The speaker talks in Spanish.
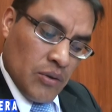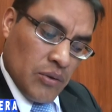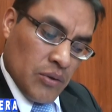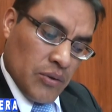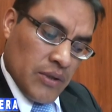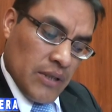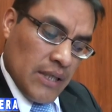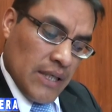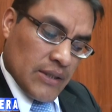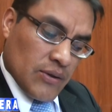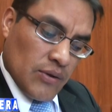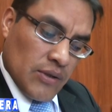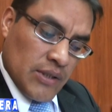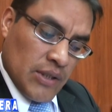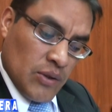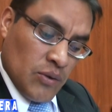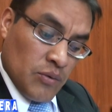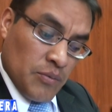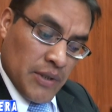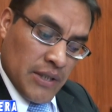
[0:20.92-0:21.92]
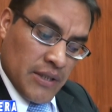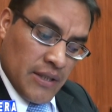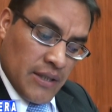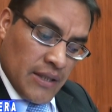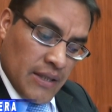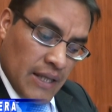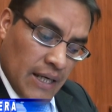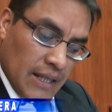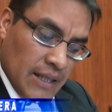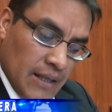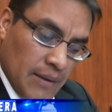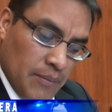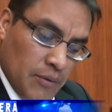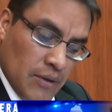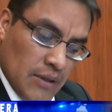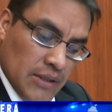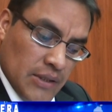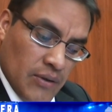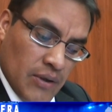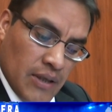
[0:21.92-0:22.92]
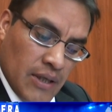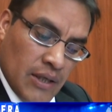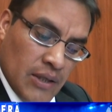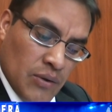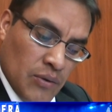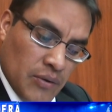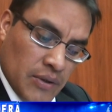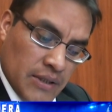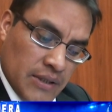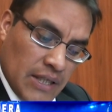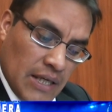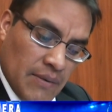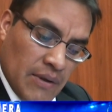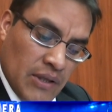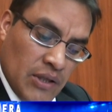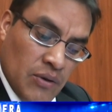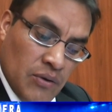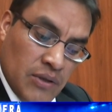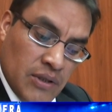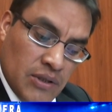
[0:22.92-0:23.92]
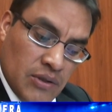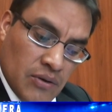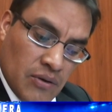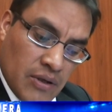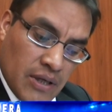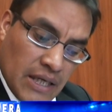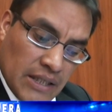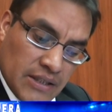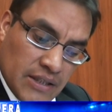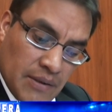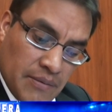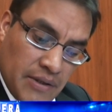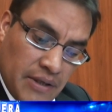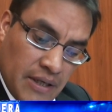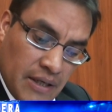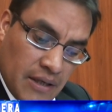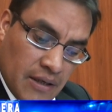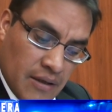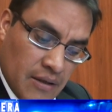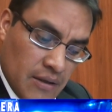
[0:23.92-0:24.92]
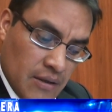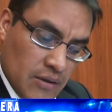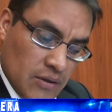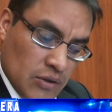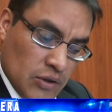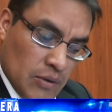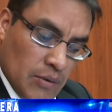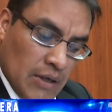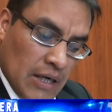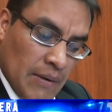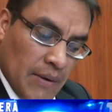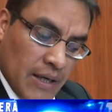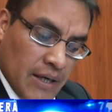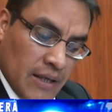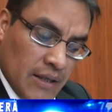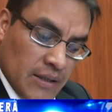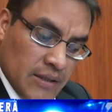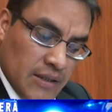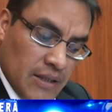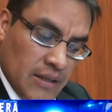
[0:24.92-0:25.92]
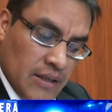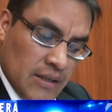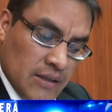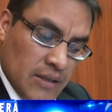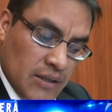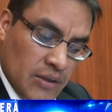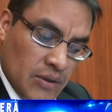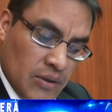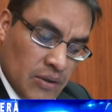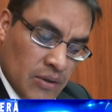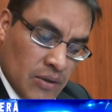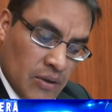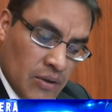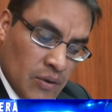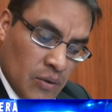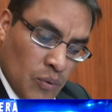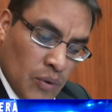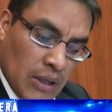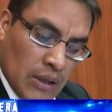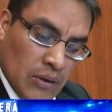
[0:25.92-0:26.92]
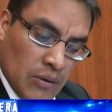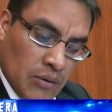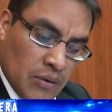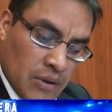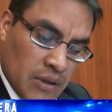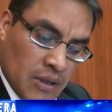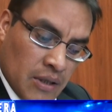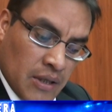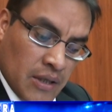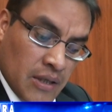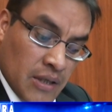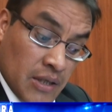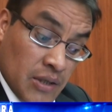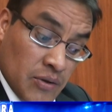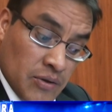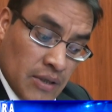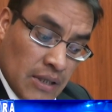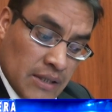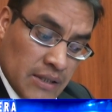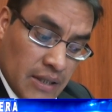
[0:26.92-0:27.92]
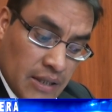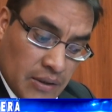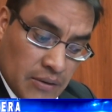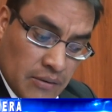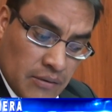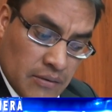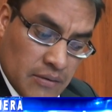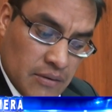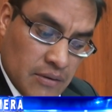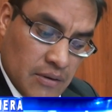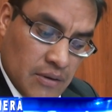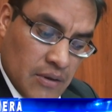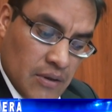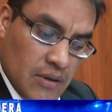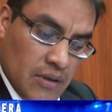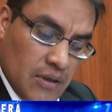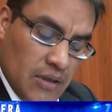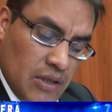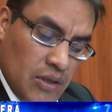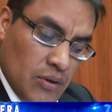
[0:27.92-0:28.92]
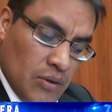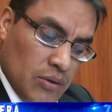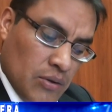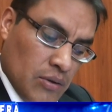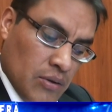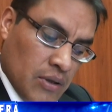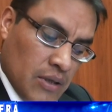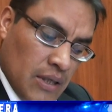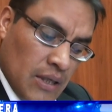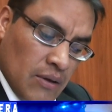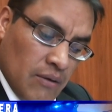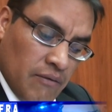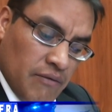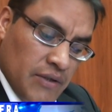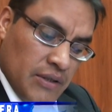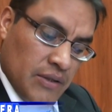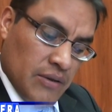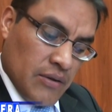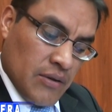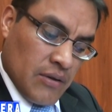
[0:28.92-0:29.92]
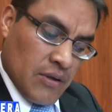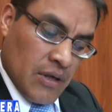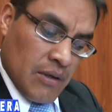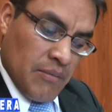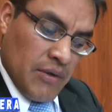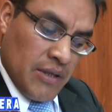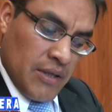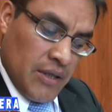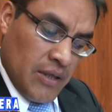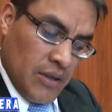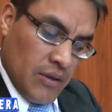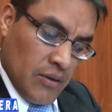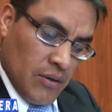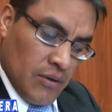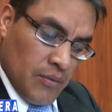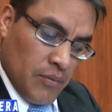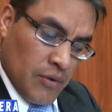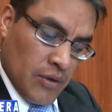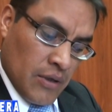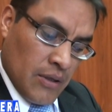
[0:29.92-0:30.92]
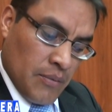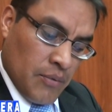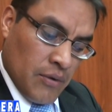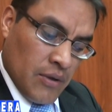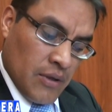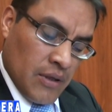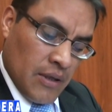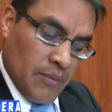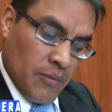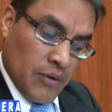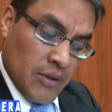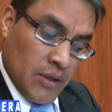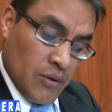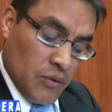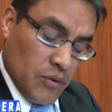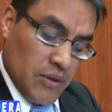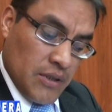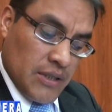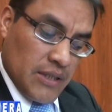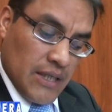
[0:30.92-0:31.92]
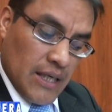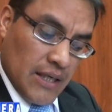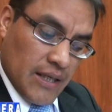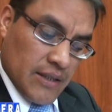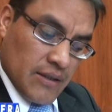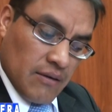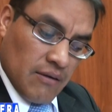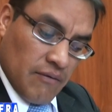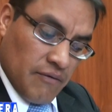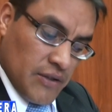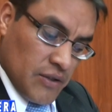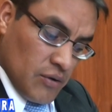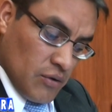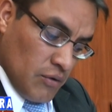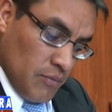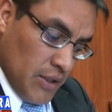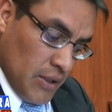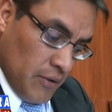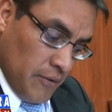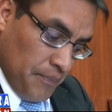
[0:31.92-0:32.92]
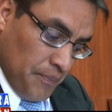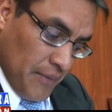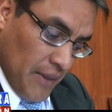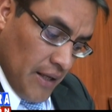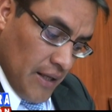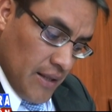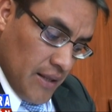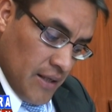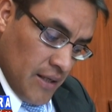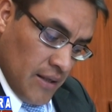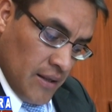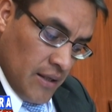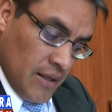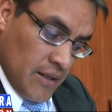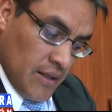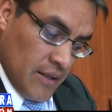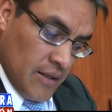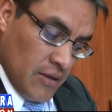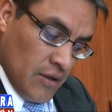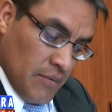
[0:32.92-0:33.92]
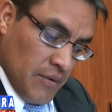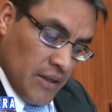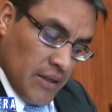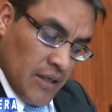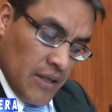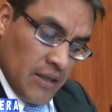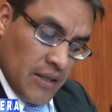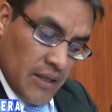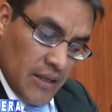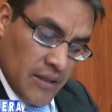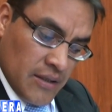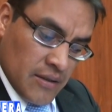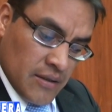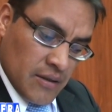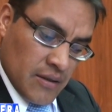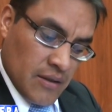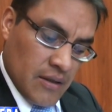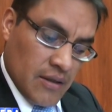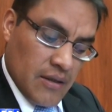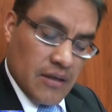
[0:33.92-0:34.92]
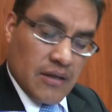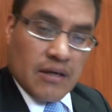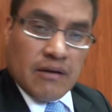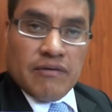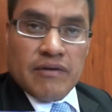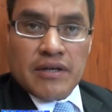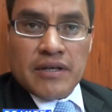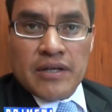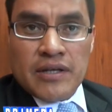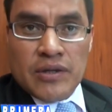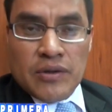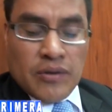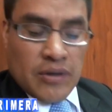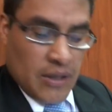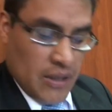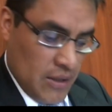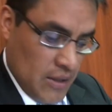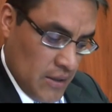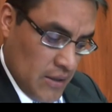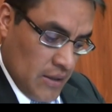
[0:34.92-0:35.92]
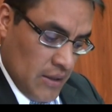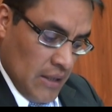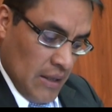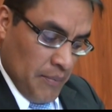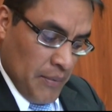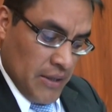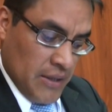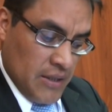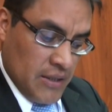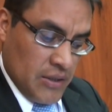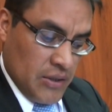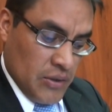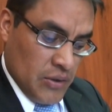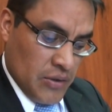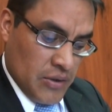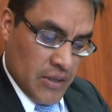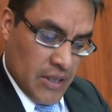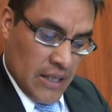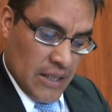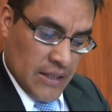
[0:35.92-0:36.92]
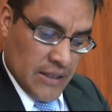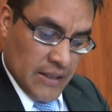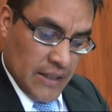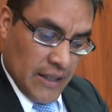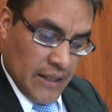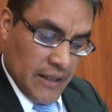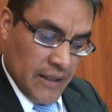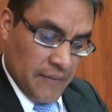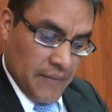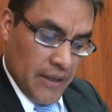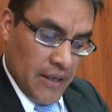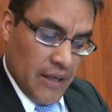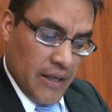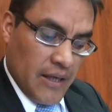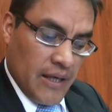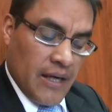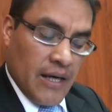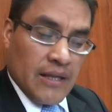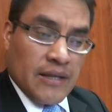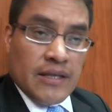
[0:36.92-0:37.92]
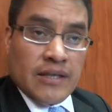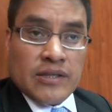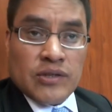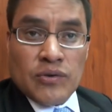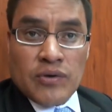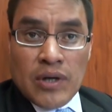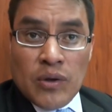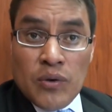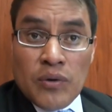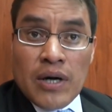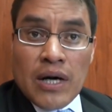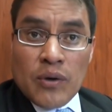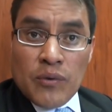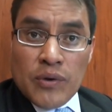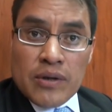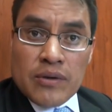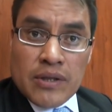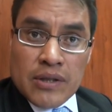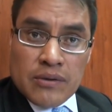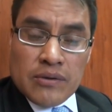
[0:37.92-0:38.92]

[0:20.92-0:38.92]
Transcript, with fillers: otro es la solicitud presentada por el ciudadano Esteban Dionisio Cachavilla sobre la vacancia del señor Waldo Enrique Ríos Arcedo y otro que el oficio remitido por el Poder Judicial, que es el oficio número 3393, referido a la petición realizada en atención a un acuerdo de